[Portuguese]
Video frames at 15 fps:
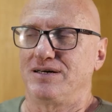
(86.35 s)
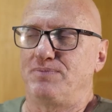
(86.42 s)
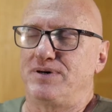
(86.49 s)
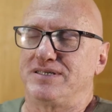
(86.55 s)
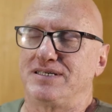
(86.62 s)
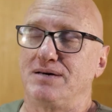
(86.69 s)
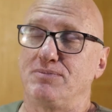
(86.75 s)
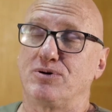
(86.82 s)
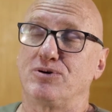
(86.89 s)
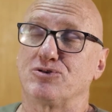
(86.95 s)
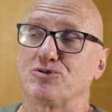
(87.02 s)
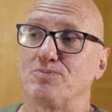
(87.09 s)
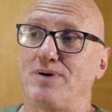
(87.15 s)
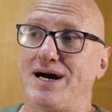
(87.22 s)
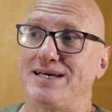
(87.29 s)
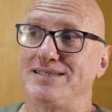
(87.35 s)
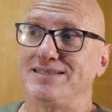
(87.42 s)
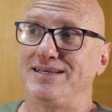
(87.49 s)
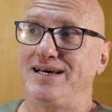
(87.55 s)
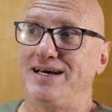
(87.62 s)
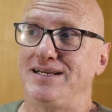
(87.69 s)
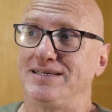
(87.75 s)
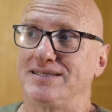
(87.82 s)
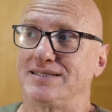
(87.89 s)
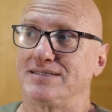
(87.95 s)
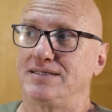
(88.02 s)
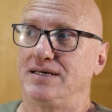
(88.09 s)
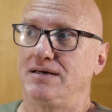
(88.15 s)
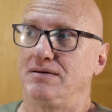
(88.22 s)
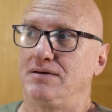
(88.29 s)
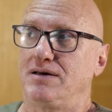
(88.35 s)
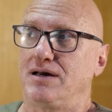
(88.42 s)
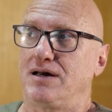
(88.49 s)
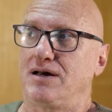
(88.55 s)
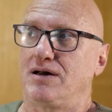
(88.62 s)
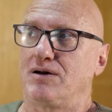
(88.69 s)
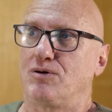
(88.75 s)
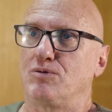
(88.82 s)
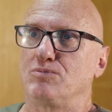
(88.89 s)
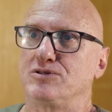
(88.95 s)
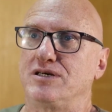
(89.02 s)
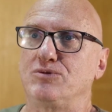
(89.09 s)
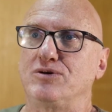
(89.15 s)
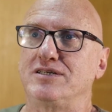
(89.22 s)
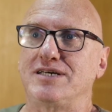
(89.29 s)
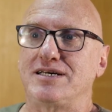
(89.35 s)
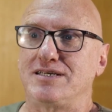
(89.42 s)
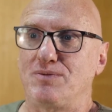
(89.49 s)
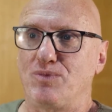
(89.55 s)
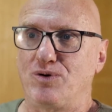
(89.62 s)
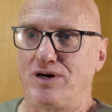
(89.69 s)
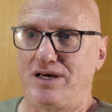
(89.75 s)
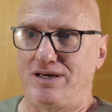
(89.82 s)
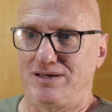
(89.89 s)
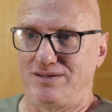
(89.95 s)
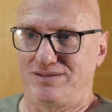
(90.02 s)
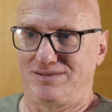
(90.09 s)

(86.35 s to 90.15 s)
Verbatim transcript: Eu percebo que os pais deles, assim, é como se não quisessem morrer.